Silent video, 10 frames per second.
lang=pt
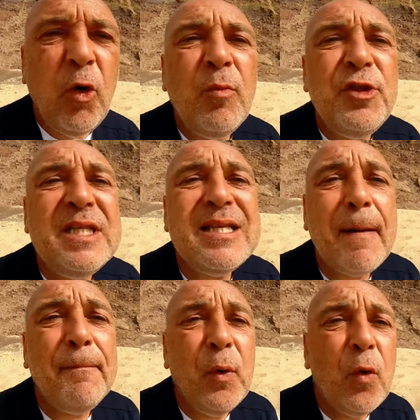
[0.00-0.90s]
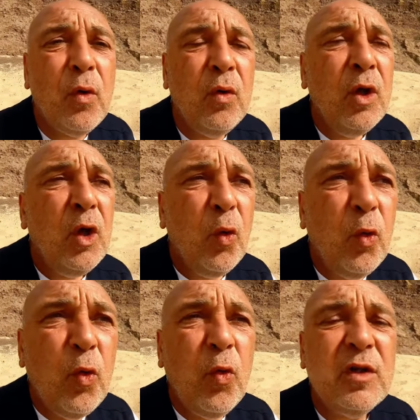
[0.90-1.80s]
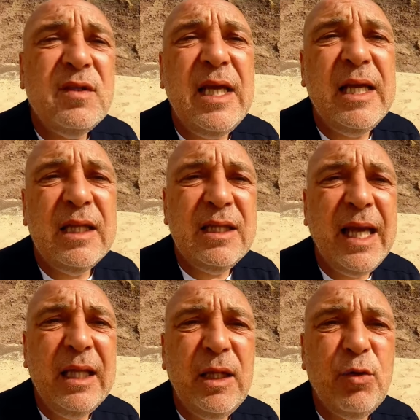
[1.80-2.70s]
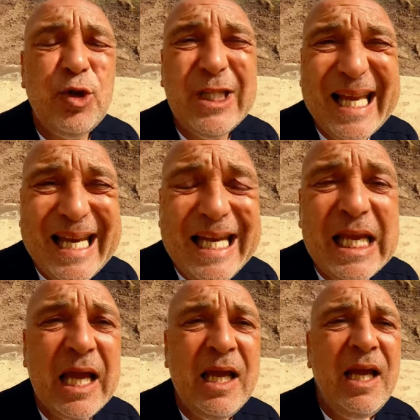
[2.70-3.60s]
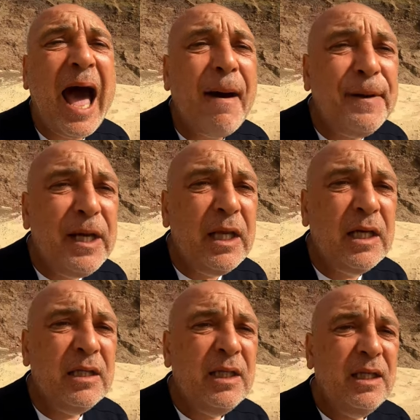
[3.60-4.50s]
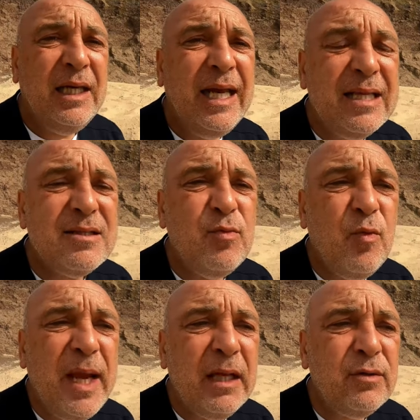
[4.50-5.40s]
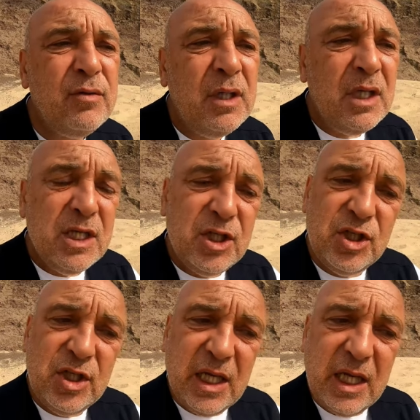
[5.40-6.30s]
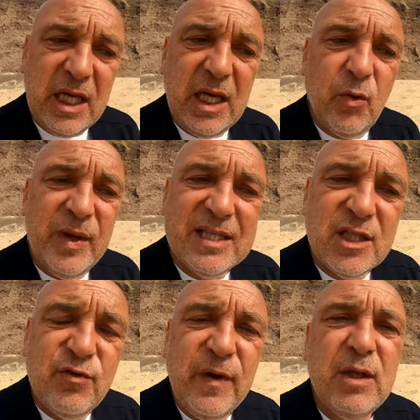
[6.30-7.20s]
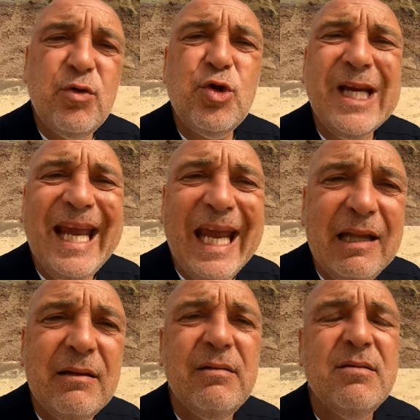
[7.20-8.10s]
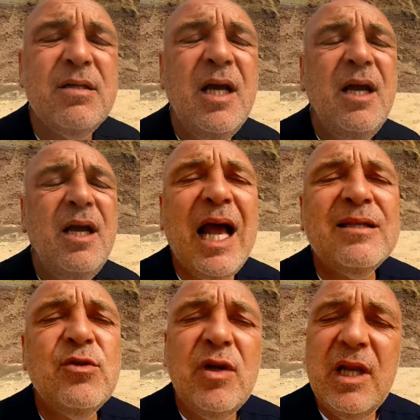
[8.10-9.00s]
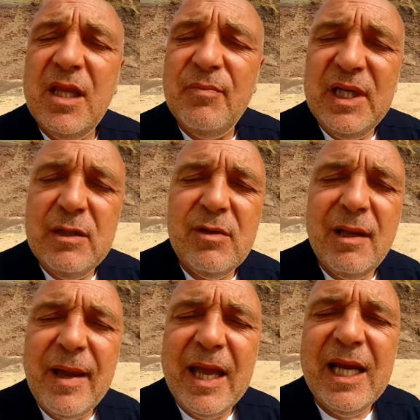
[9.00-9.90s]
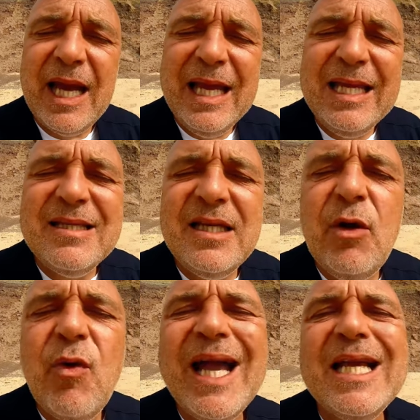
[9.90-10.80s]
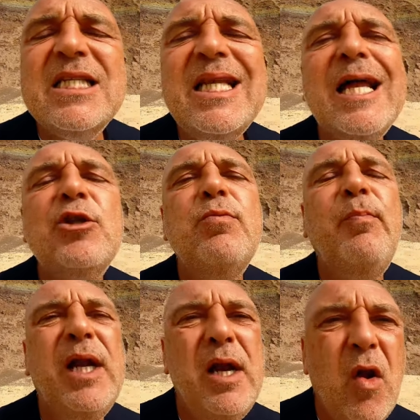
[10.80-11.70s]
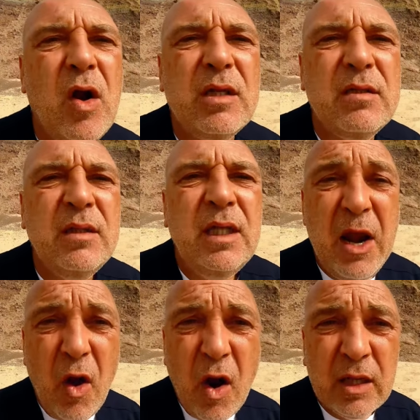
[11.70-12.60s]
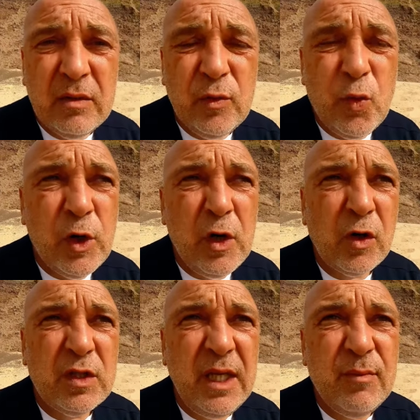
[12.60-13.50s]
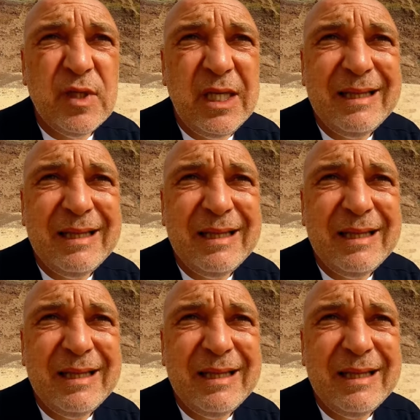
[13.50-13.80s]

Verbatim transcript: Como disse há pouco, o Oceano Atlântico estaria a abrir nesse momento, chegariam esses ventos quentes à zona da Península Ibérica e seriam arrastados para norte. A norte, o que nós temos